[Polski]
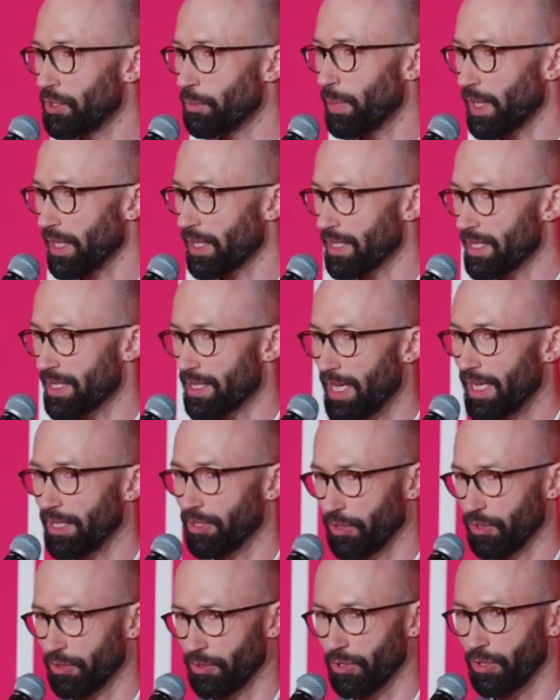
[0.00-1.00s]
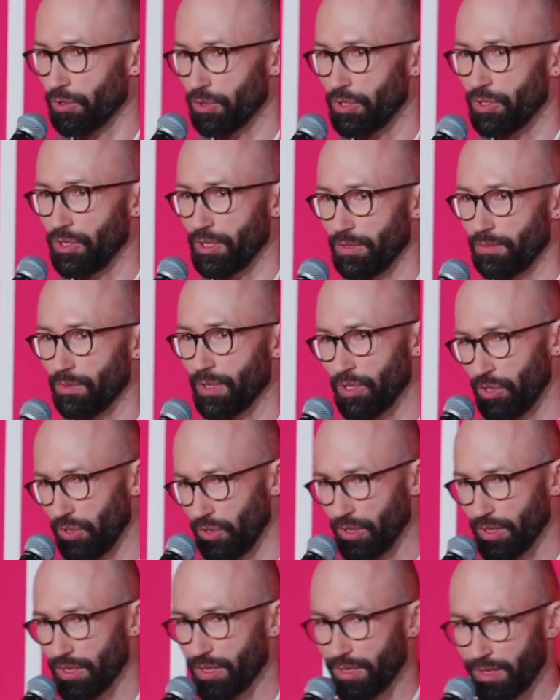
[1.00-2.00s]
parę zdań odnośnie
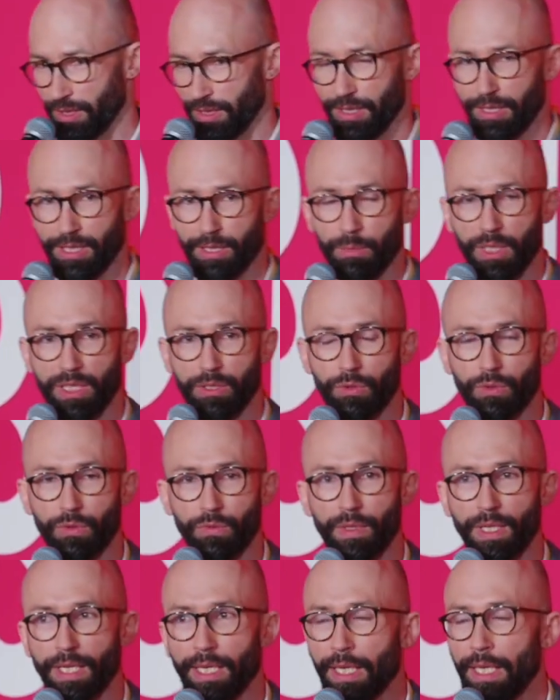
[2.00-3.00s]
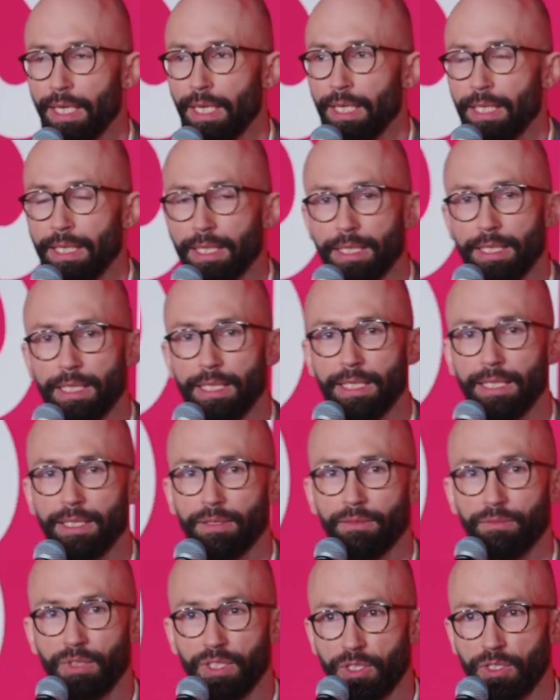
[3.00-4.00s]
właśnie tych tematów.
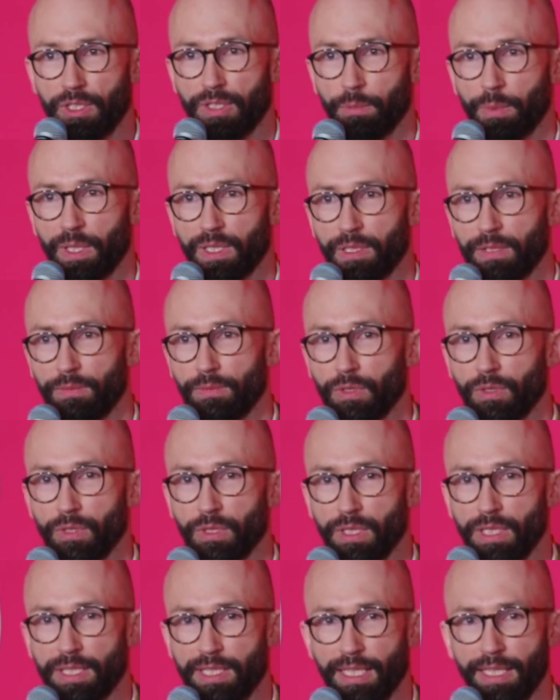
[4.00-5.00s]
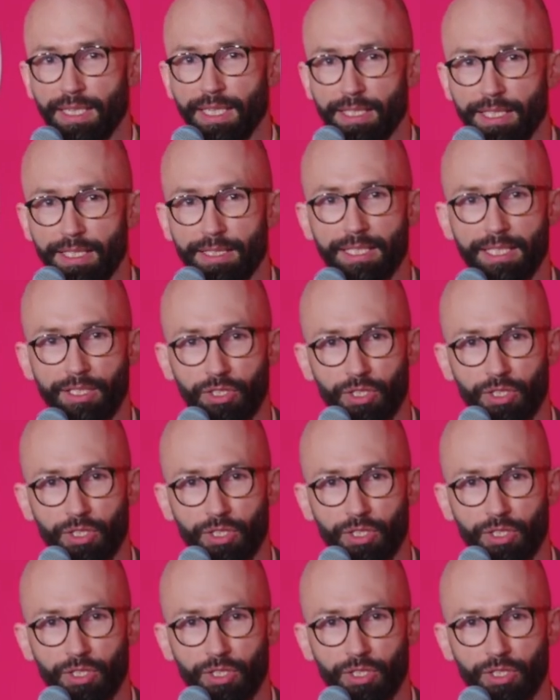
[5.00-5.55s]
I wiecie co Państwo, jest taka jedna